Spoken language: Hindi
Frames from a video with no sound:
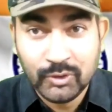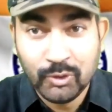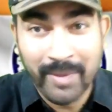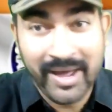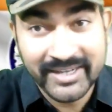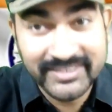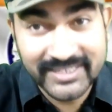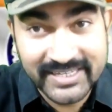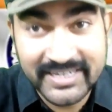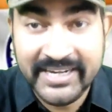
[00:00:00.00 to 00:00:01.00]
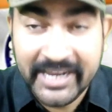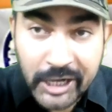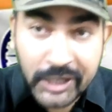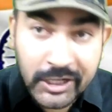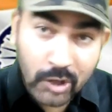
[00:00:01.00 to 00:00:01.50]
तुम्हारे जैसे
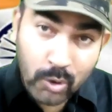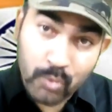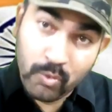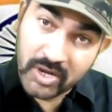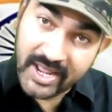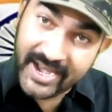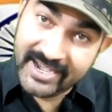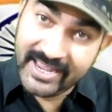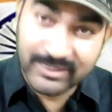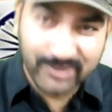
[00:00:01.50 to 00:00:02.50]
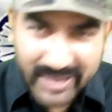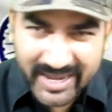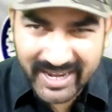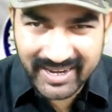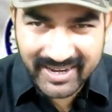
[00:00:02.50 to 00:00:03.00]
डेढ़ करोड़ वोटर हैं नए जुड़े
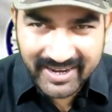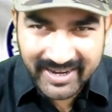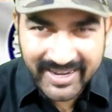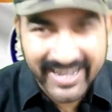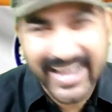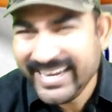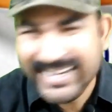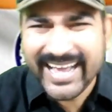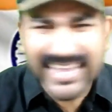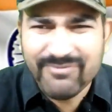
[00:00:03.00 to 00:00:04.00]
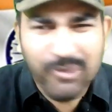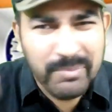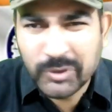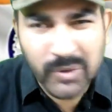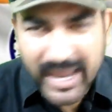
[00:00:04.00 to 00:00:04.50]
कहीं ना कहीं वो
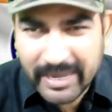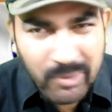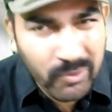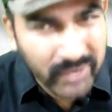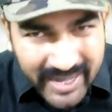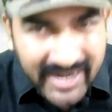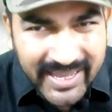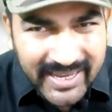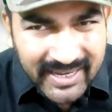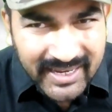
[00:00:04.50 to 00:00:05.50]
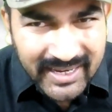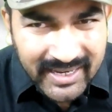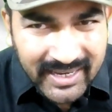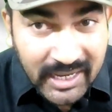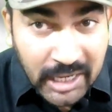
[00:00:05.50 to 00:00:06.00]
भी तो लाइन में होंगे खड़े
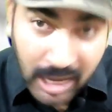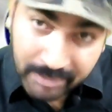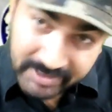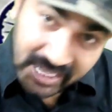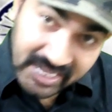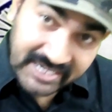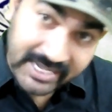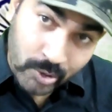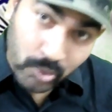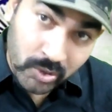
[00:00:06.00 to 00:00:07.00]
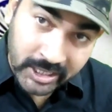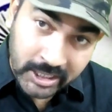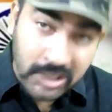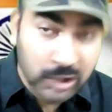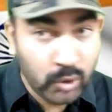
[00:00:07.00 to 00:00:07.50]
अभी अगर डरोगे
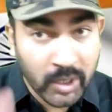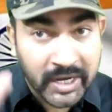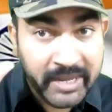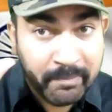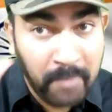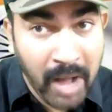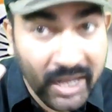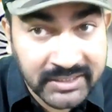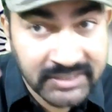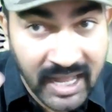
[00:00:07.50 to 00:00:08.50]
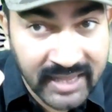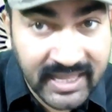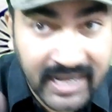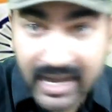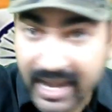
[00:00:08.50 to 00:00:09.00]
तो अगले पांच साल
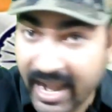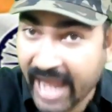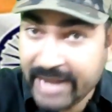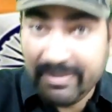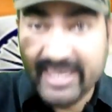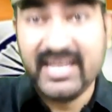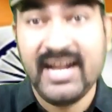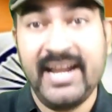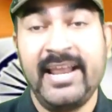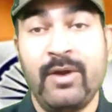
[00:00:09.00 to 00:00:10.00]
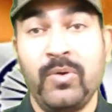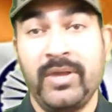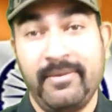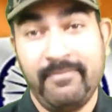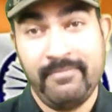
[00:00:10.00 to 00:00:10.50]
तक लाइन में ही खड़े रहोगे